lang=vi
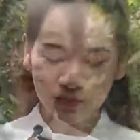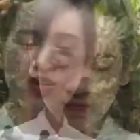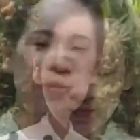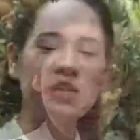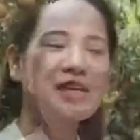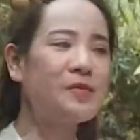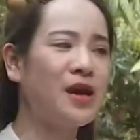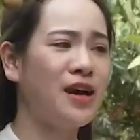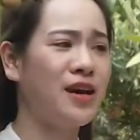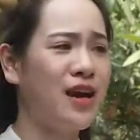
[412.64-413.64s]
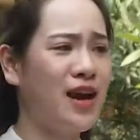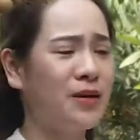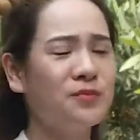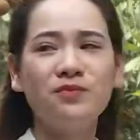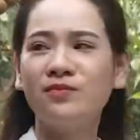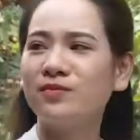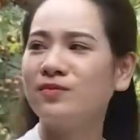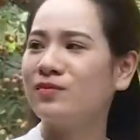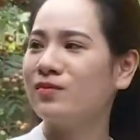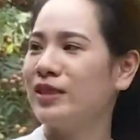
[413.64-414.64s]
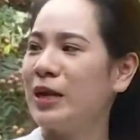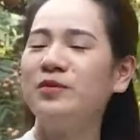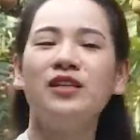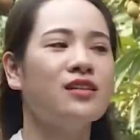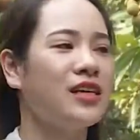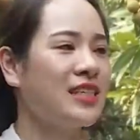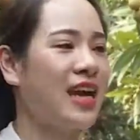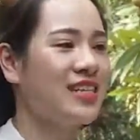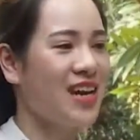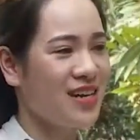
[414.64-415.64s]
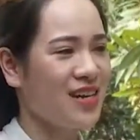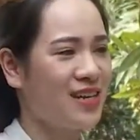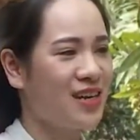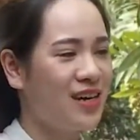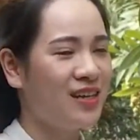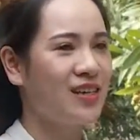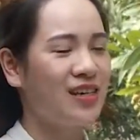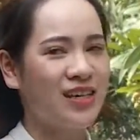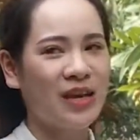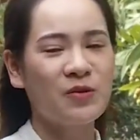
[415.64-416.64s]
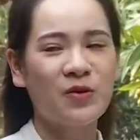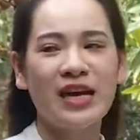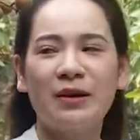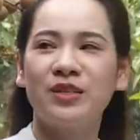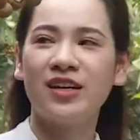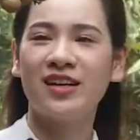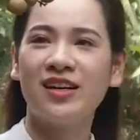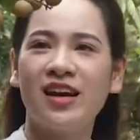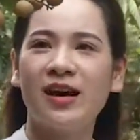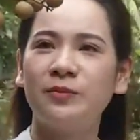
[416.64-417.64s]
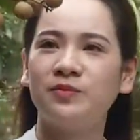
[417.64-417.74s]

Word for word: Sau khi mà đã nếm thử cái trái nhãn này thì em có cảm thấy là